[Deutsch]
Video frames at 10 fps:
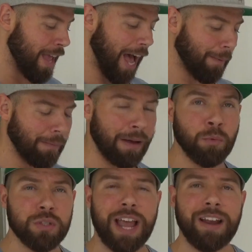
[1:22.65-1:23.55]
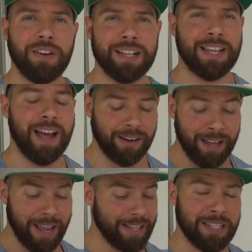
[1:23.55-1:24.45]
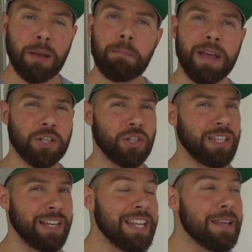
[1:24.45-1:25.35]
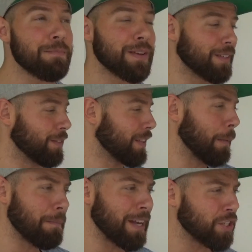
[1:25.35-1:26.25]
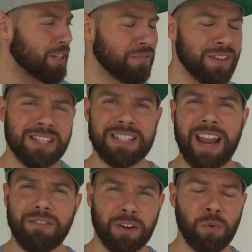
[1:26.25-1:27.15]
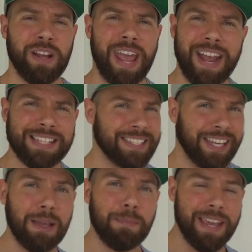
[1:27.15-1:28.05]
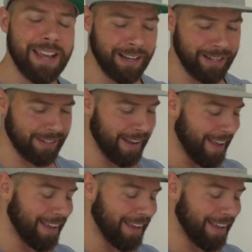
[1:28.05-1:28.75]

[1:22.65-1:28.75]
Aber man muss einfach sagen, es gibt Menschen, die lieben es und es gibt Menschen, die finden es einfach nur extrem eklig.